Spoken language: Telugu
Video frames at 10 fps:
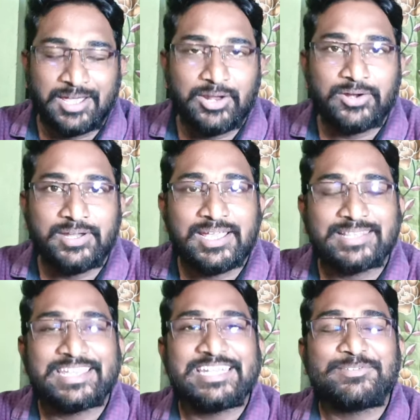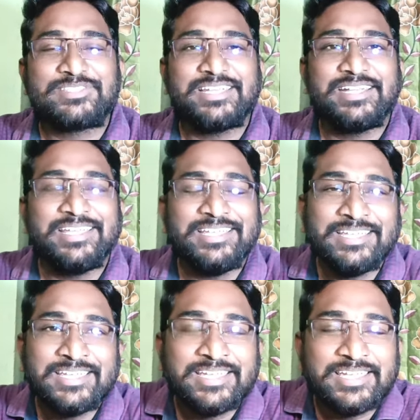హలో అండి అందరికీ నమస్తే అండి
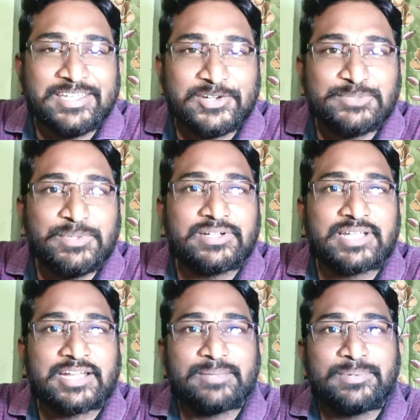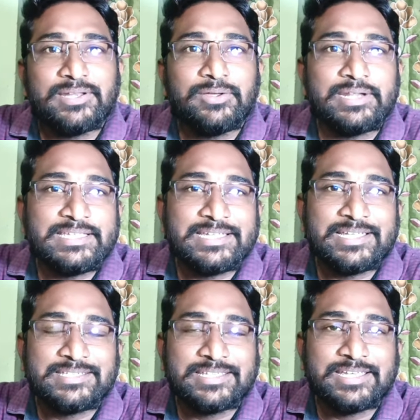ఈరోజు మీకు టాటా ప్లేలో
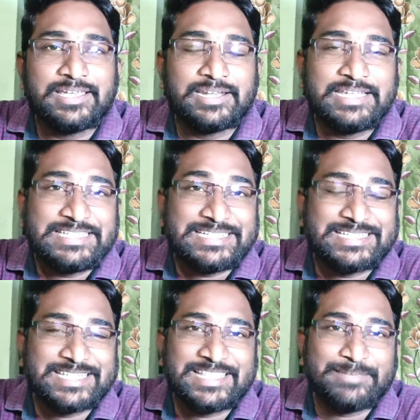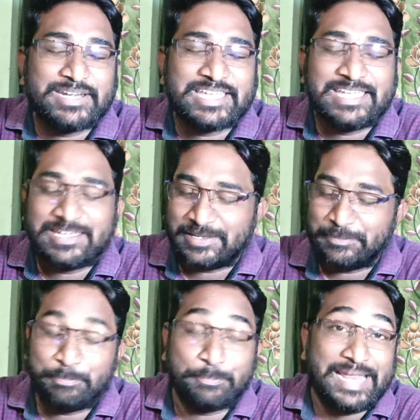రీఛార్జెస్ రీఛార్జెస్ అయితే మనకి
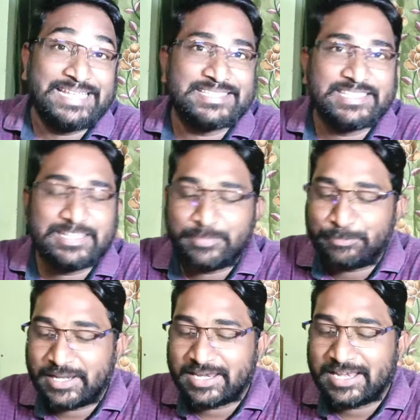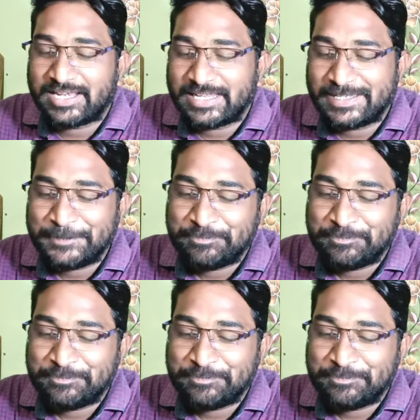ప్రైజెస్ అయితే పెరిగాయండి